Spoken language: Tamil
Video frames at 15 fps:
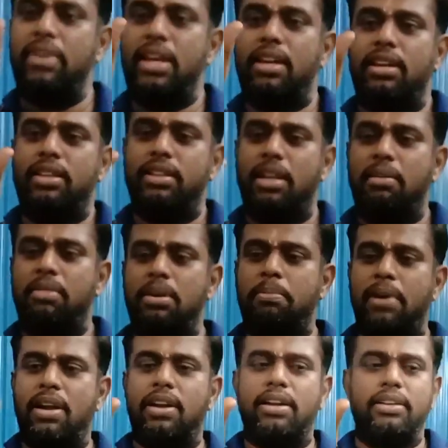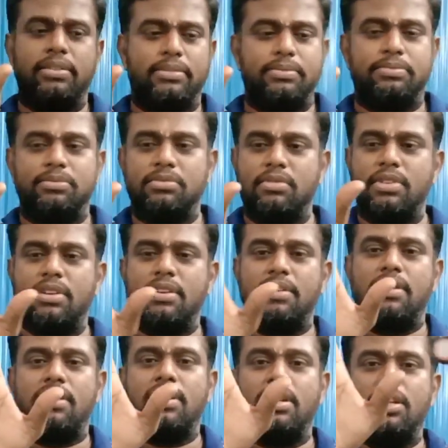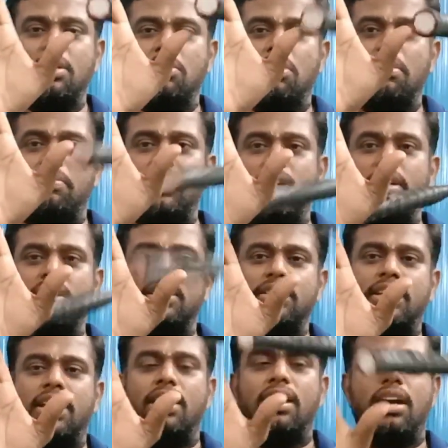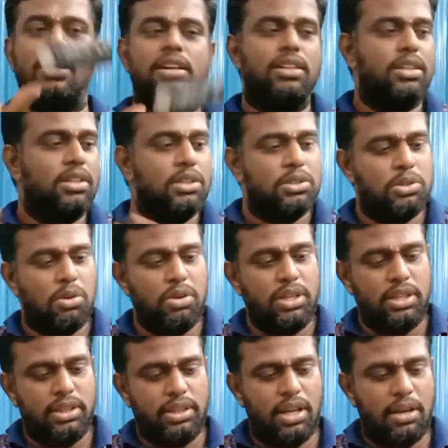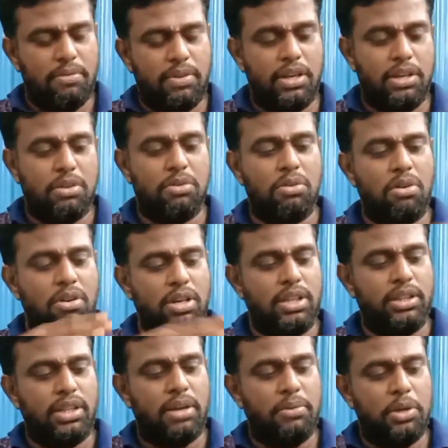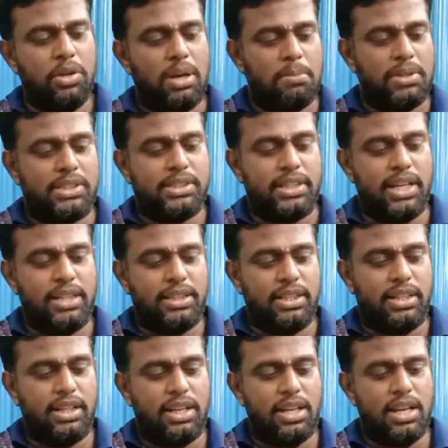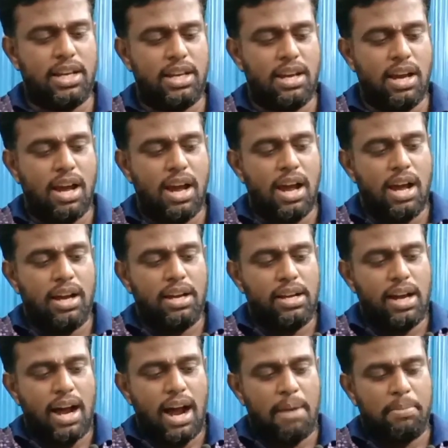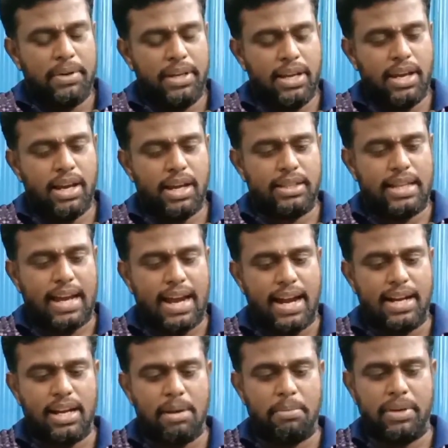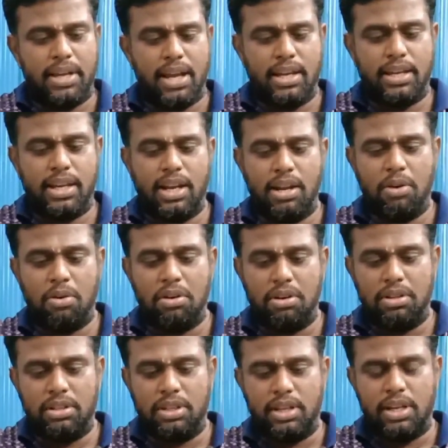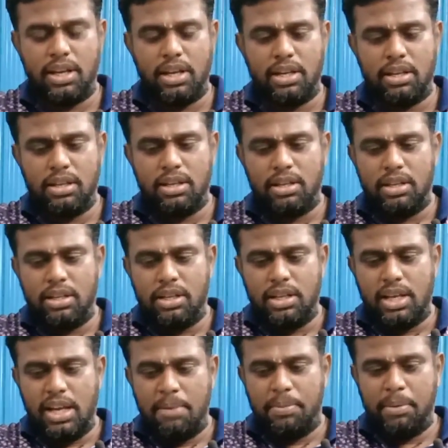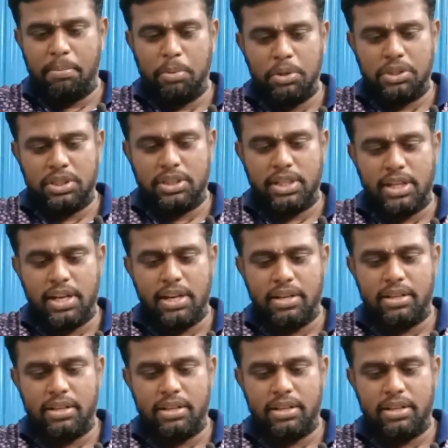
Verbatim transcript: வி இந்த வி பாருங்கள் இது ஒரு வி சரிங்களா ஸோ இந்த வியும் இந்த வியும் நம்ம சேர்த்துட்டு அப்படியே அந்த ஹேண்டை அப்படியே கீழே கொண்டு வந்து இப்படி பிடிச்சிட்டு